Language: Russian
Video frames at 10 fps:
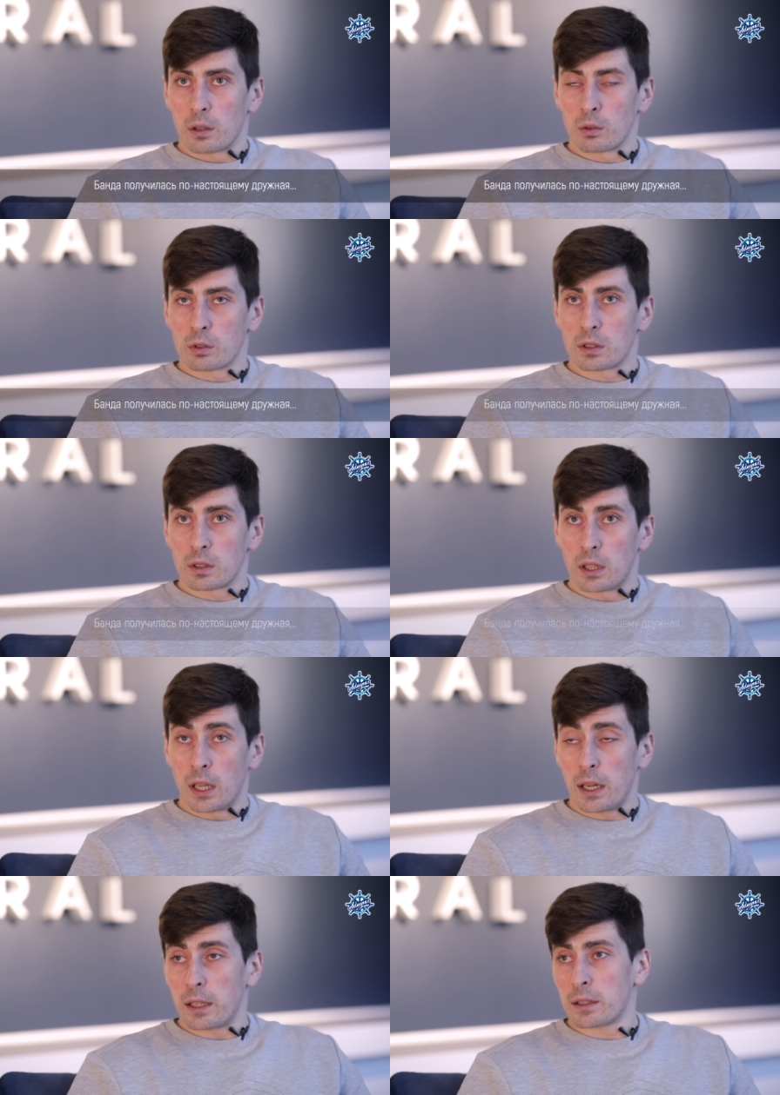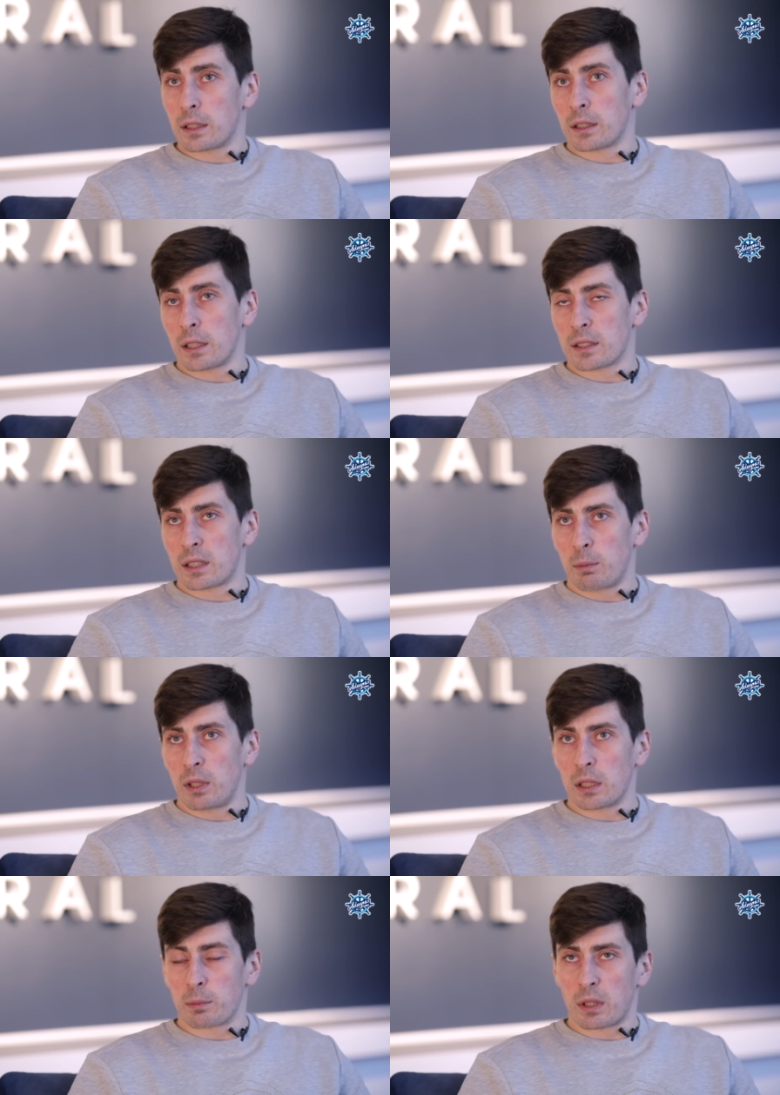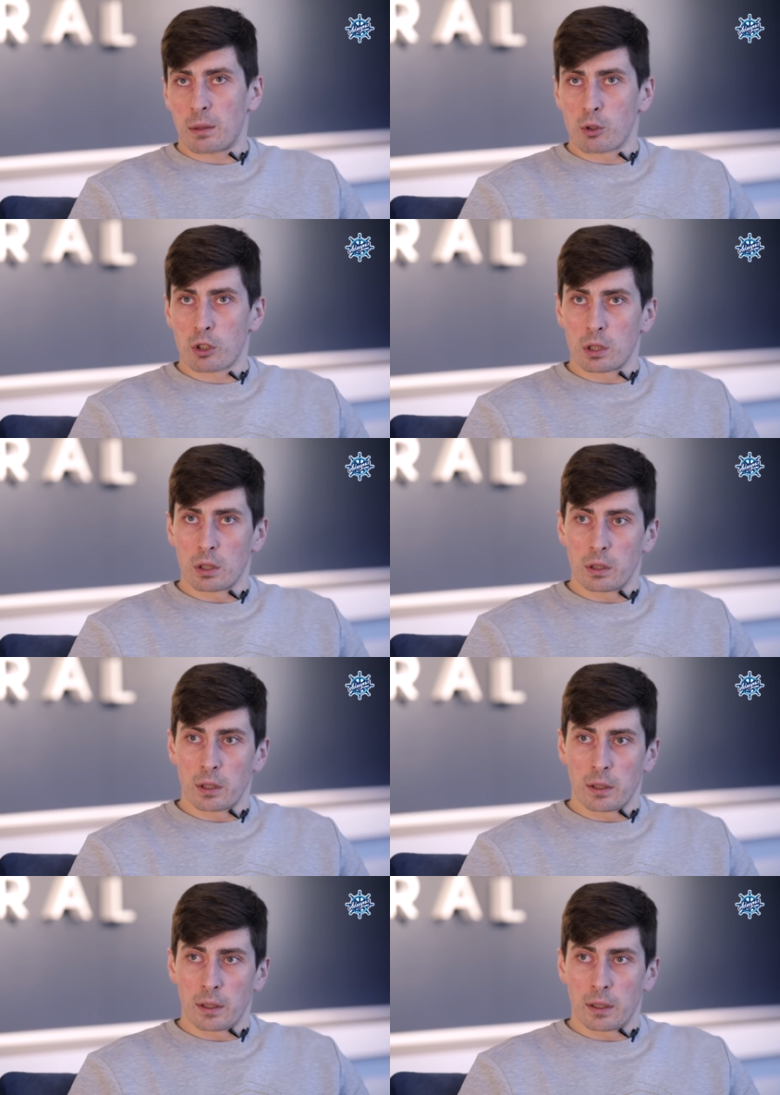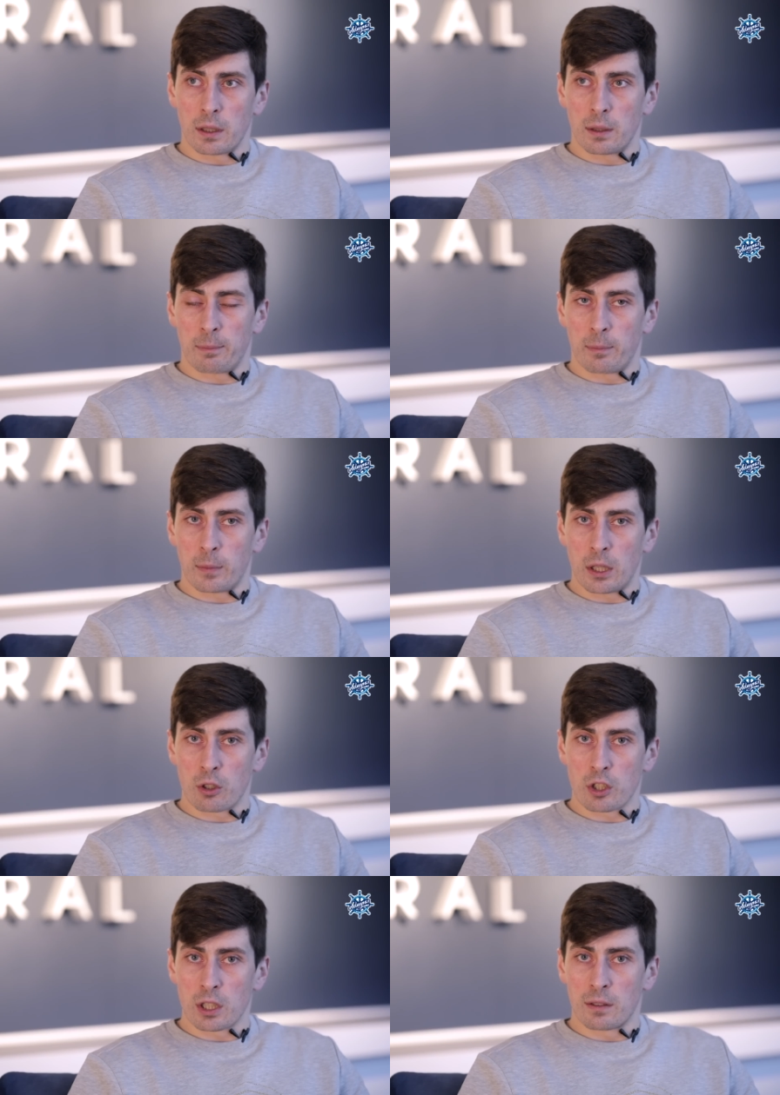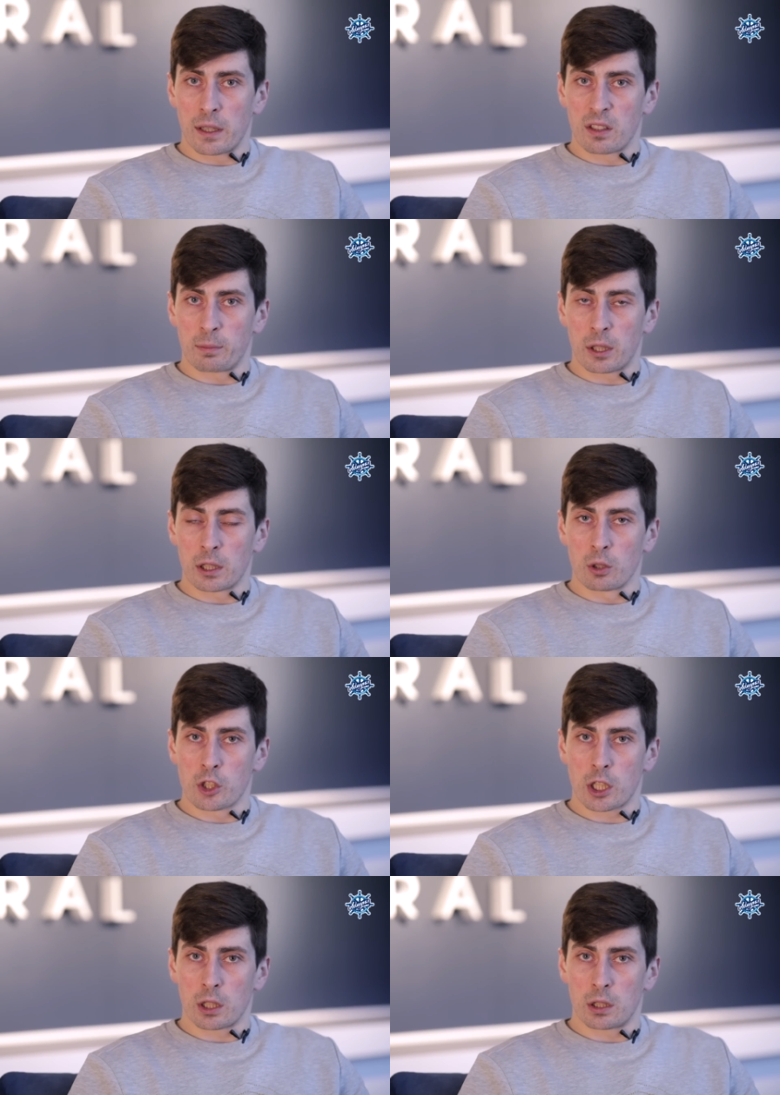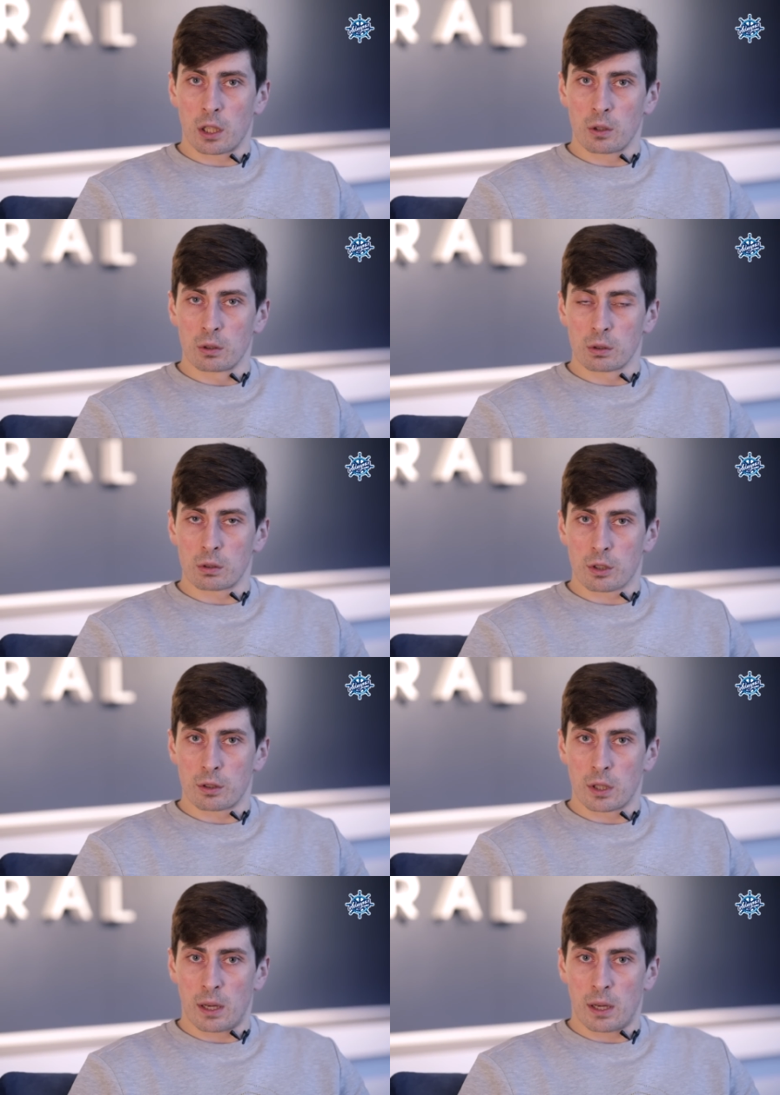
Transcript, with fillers: Ну, да, это, это несомненно, потому что э, я уже говорил в предыдущих интервью, то, что